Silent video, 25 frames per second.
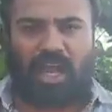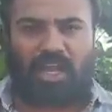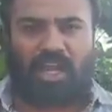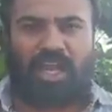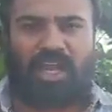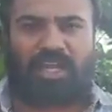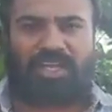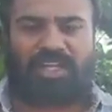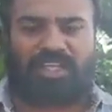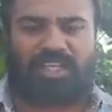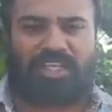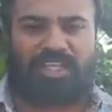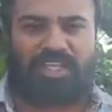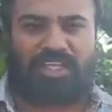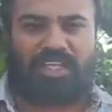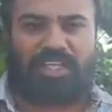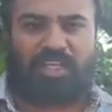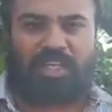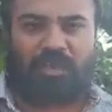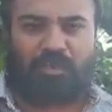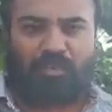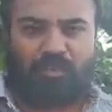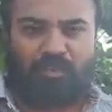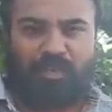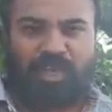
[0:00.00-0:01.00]
అలాంటిది
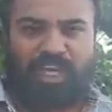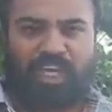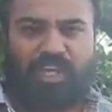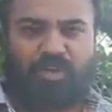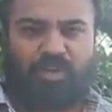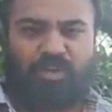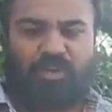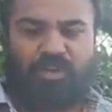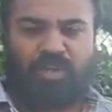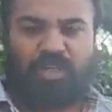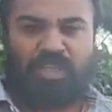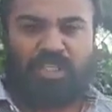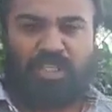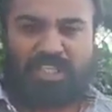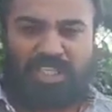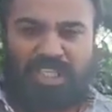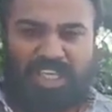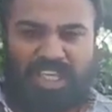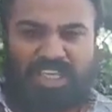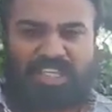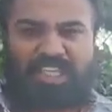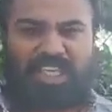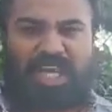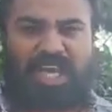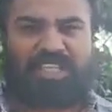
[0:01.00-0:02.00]
మీరు
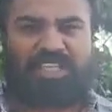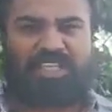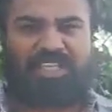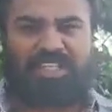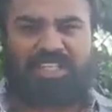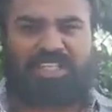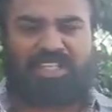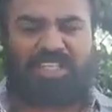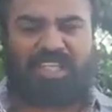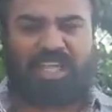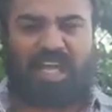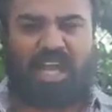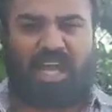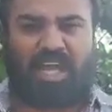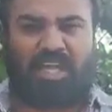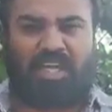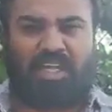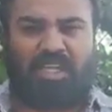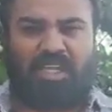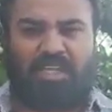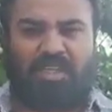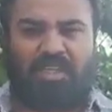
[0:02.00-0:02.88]
నీచాతి నీచంగా